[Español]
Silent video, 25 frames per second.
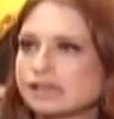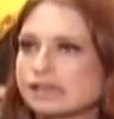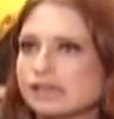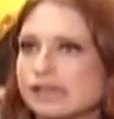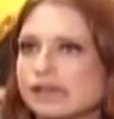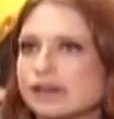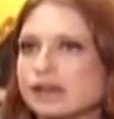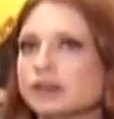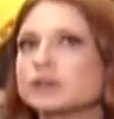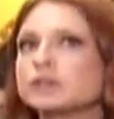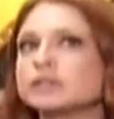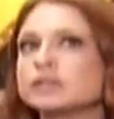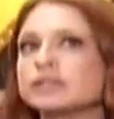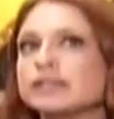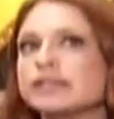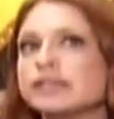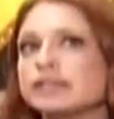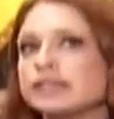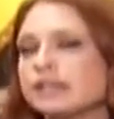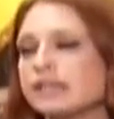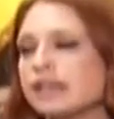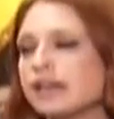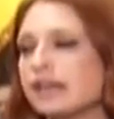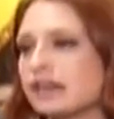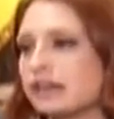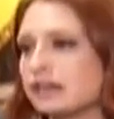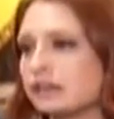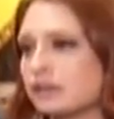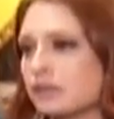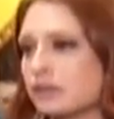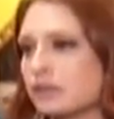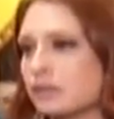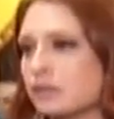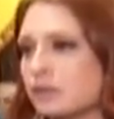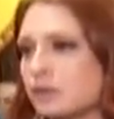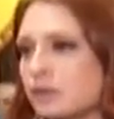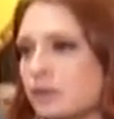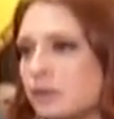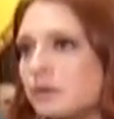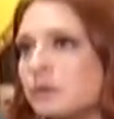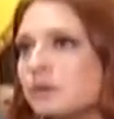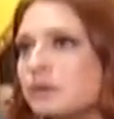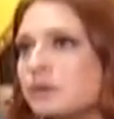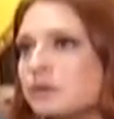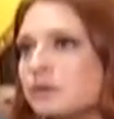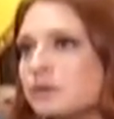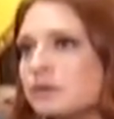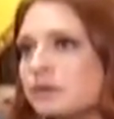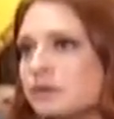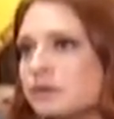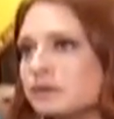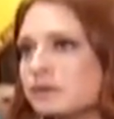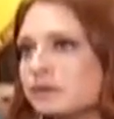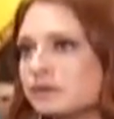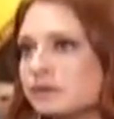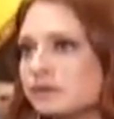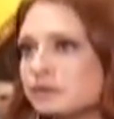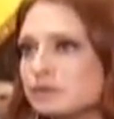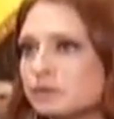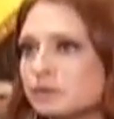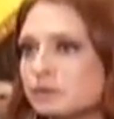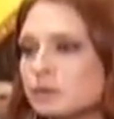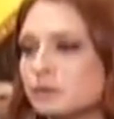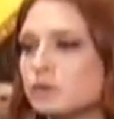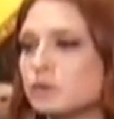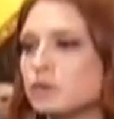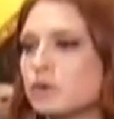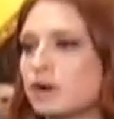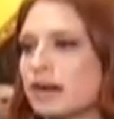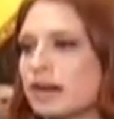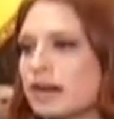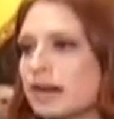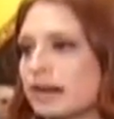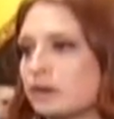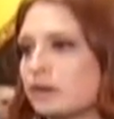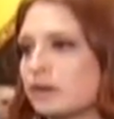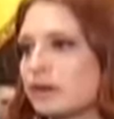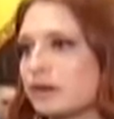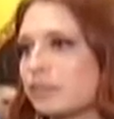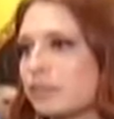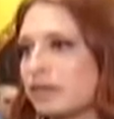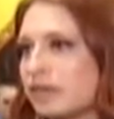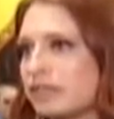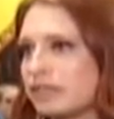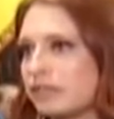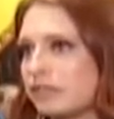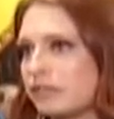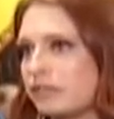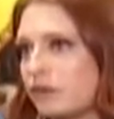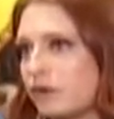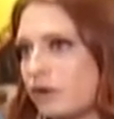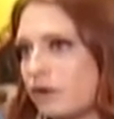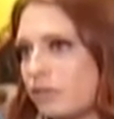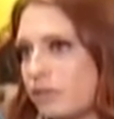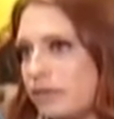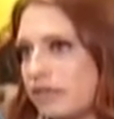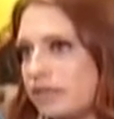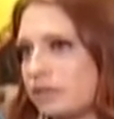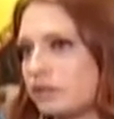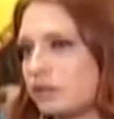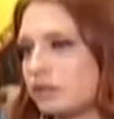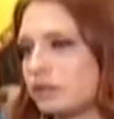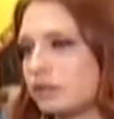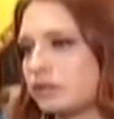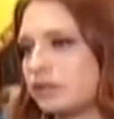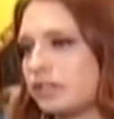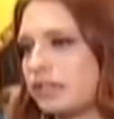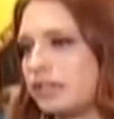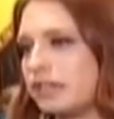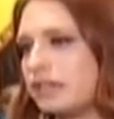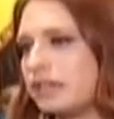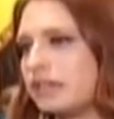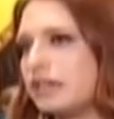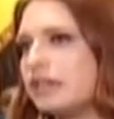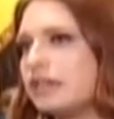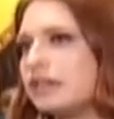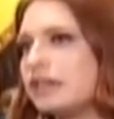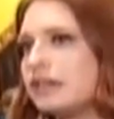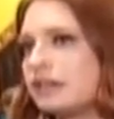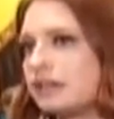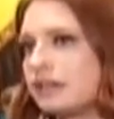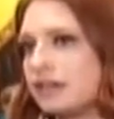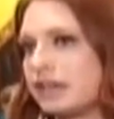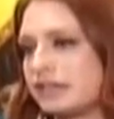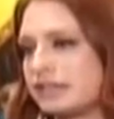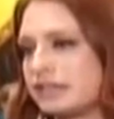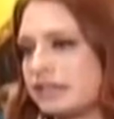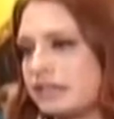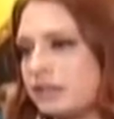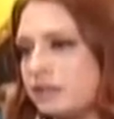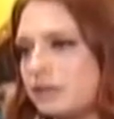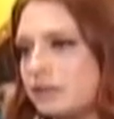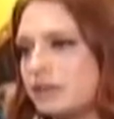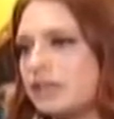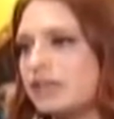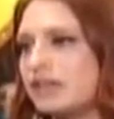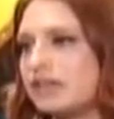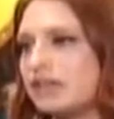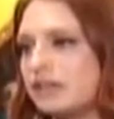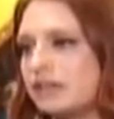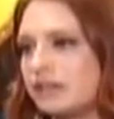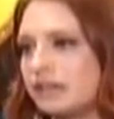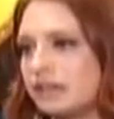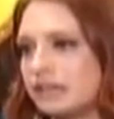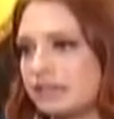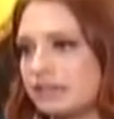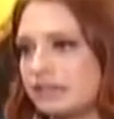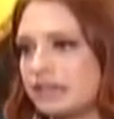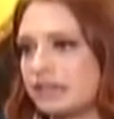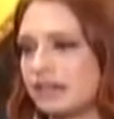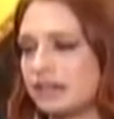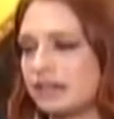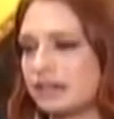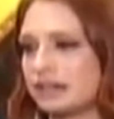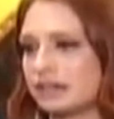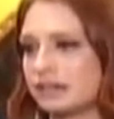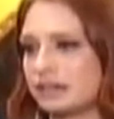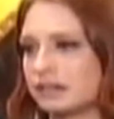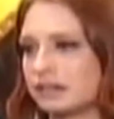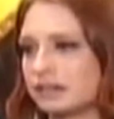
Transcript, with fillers: que no tenían como un, lugar, una plataforma en donde exhibir y vender.